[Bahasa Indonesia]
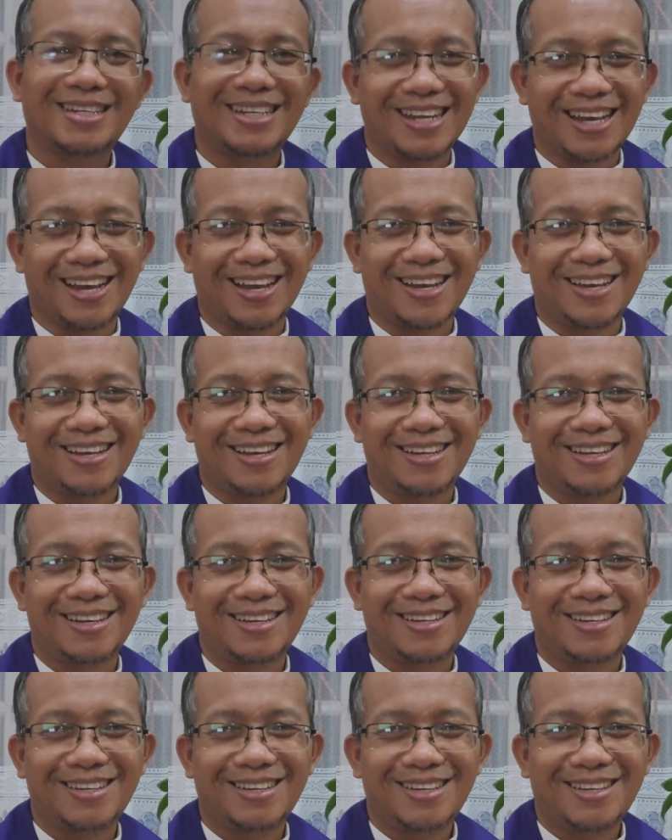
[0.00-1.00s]
Nah,
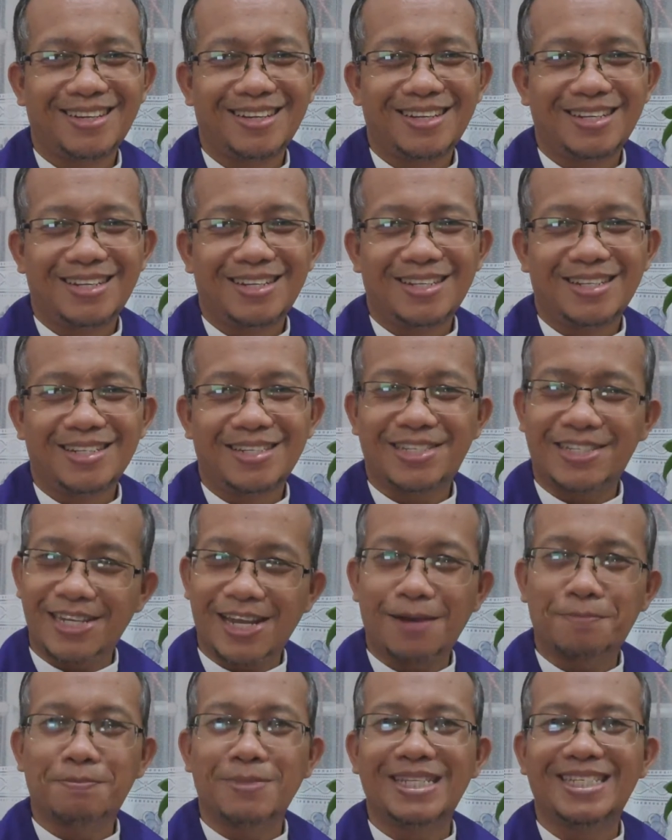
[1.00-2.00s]

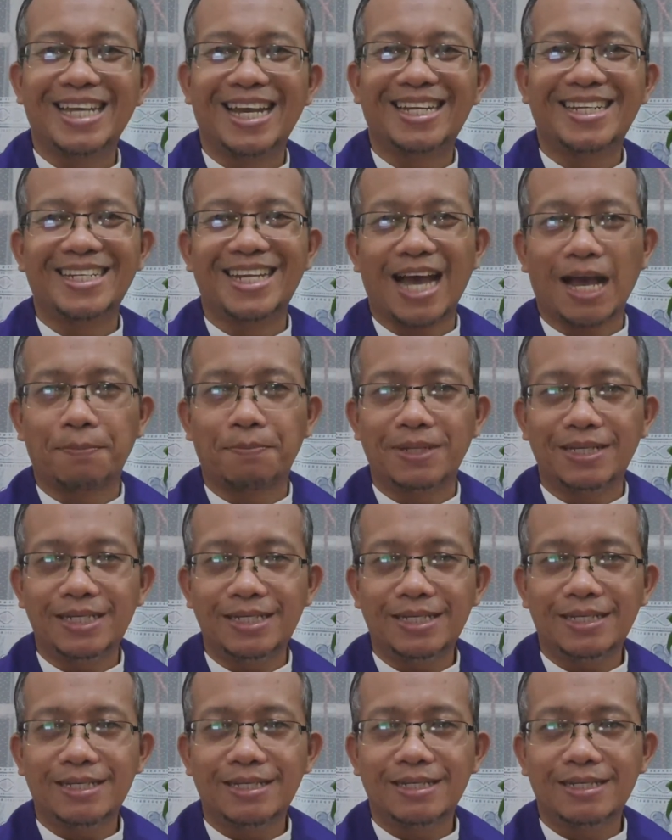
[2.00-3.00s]
siap menjadi
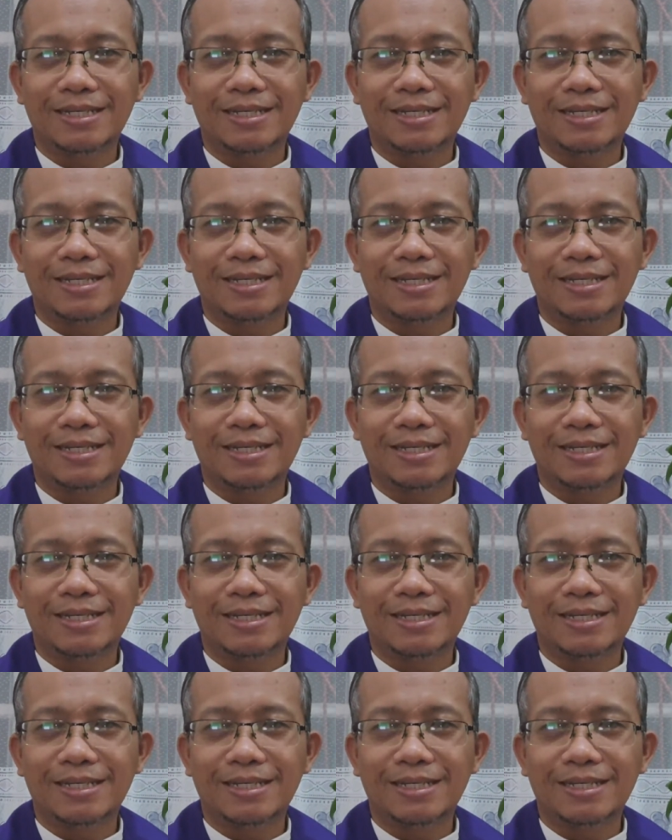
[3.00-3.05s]
nabi,